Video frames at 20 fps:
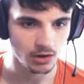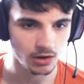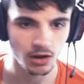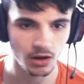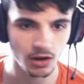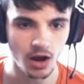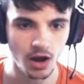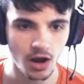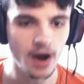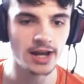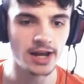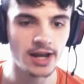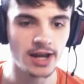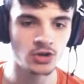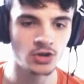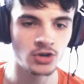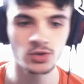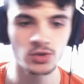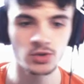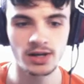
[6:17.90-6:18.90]
Oh, il a
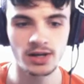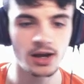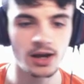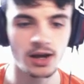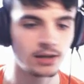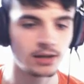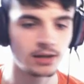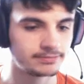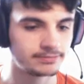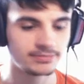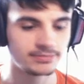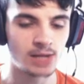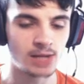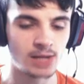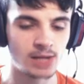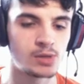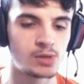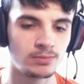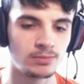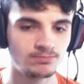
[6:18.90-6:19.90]
shooté la... la
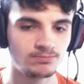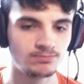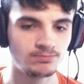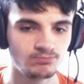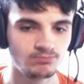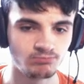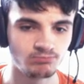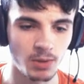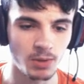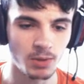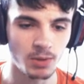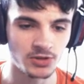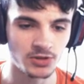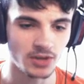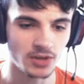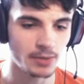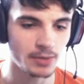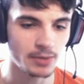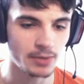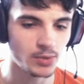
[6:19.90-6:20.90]
bombe Bon bah, ce sera
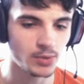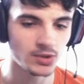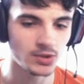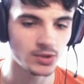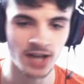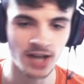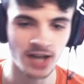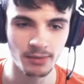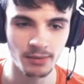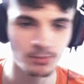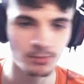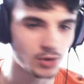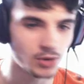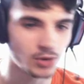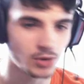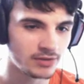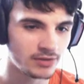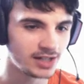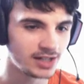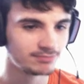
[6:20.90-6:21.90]
pas pour le tram, mais pour la
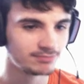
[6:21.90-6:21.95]
ville